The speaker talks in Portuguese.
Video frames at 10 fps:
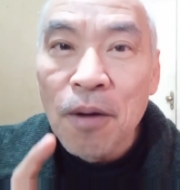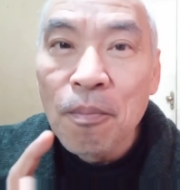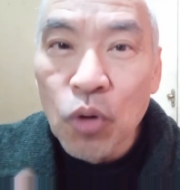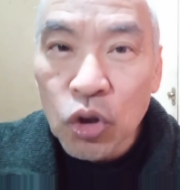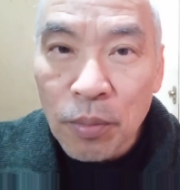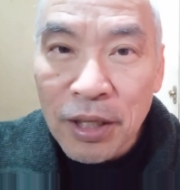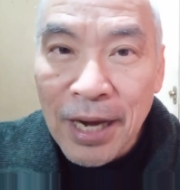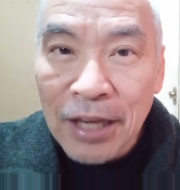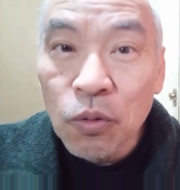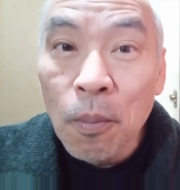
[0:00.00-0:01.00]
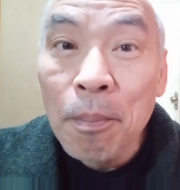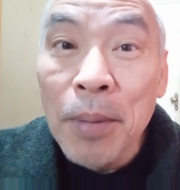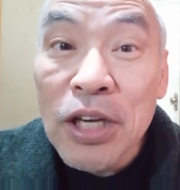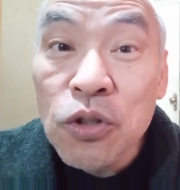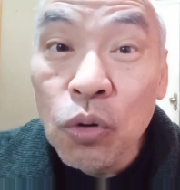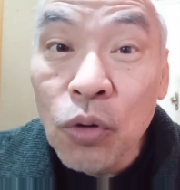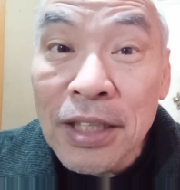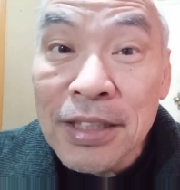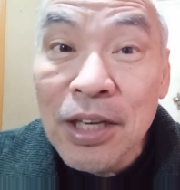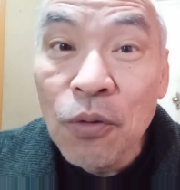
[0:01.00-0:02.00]
Muito obrigado, beijo no
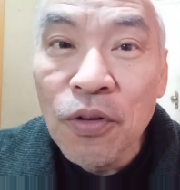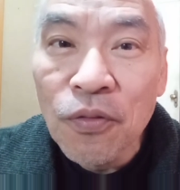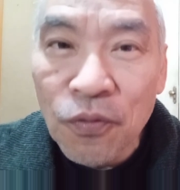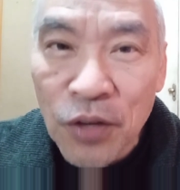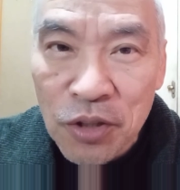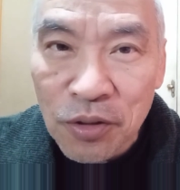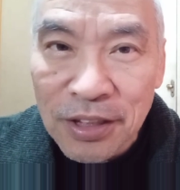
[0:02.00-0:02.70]
coração e fique com